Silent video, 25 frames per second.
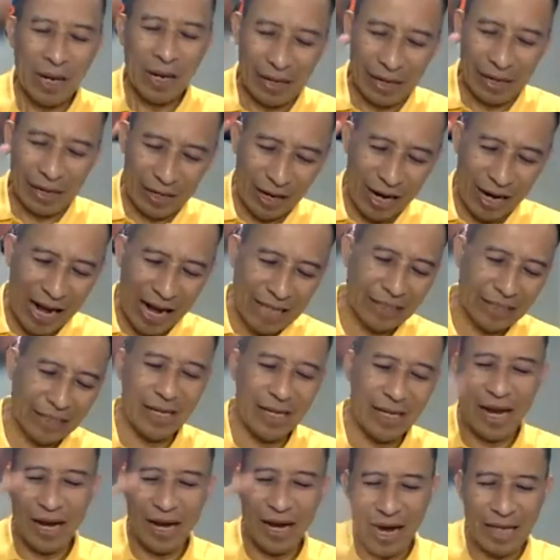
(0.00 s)

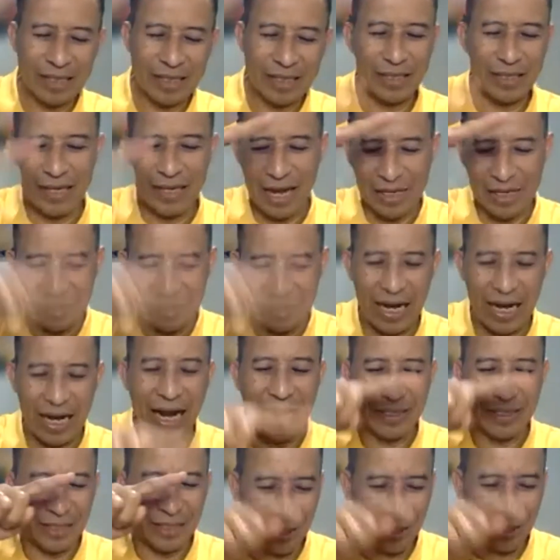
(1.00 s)
Latihan, latihan,
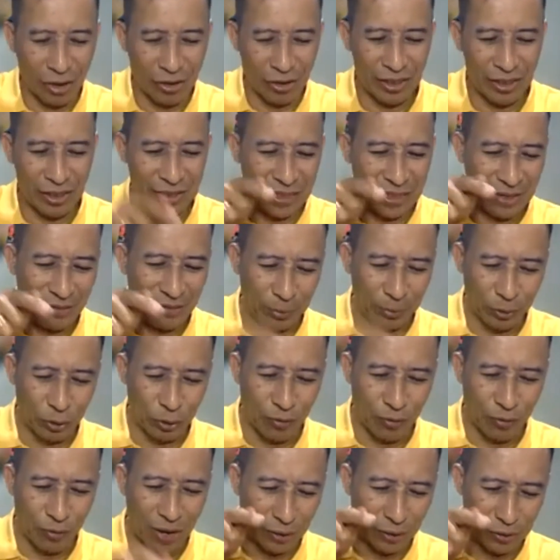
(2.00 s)
senang hati, konsisten,
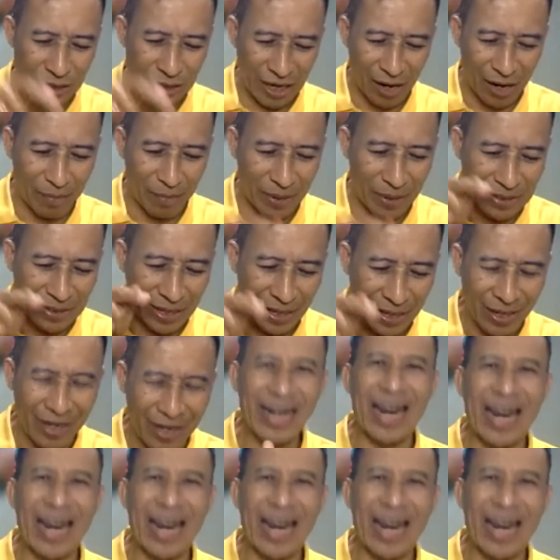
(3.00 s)
butuh waktu jangka panjang.